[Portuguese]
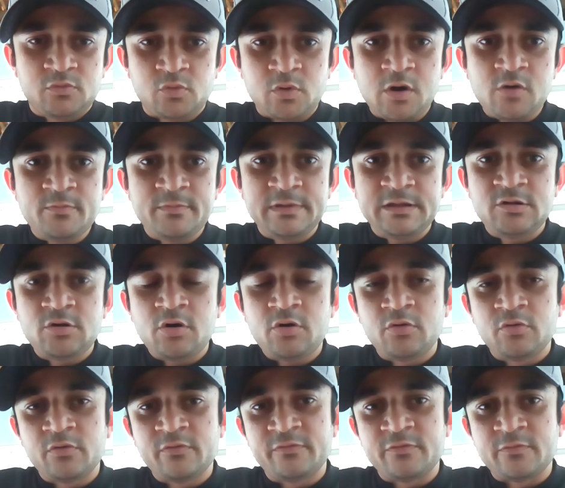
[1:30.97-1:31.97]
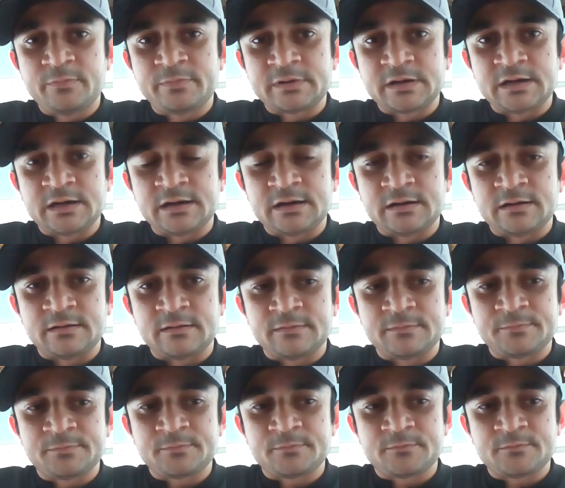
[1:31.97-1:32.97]
Qual o melhor ovo para
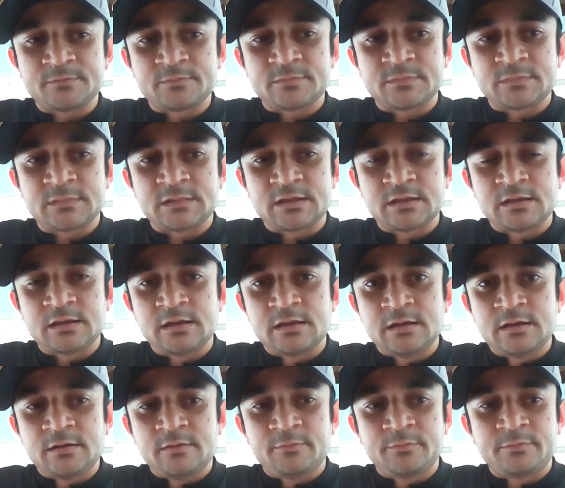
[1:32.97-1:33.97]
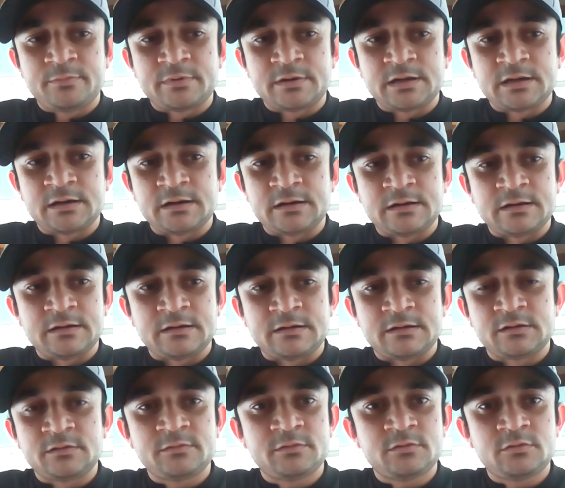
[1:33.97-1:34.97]

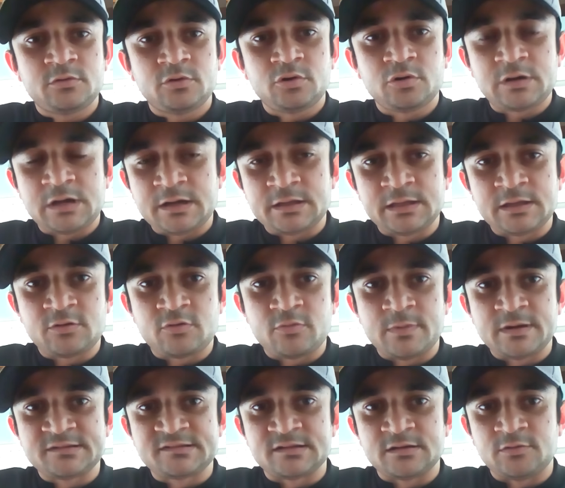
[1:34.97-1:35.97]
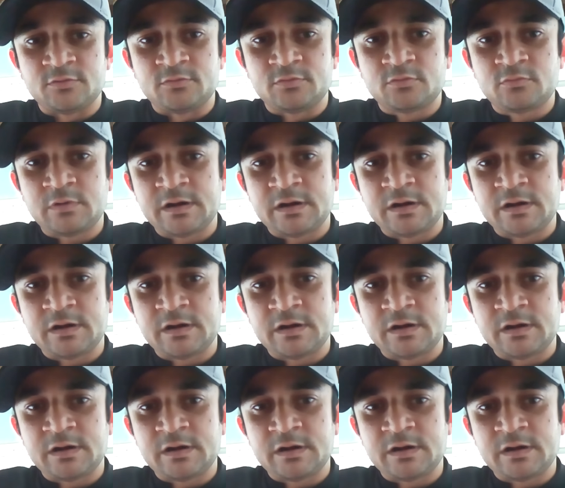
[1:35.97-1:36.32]
para colocar na incubação?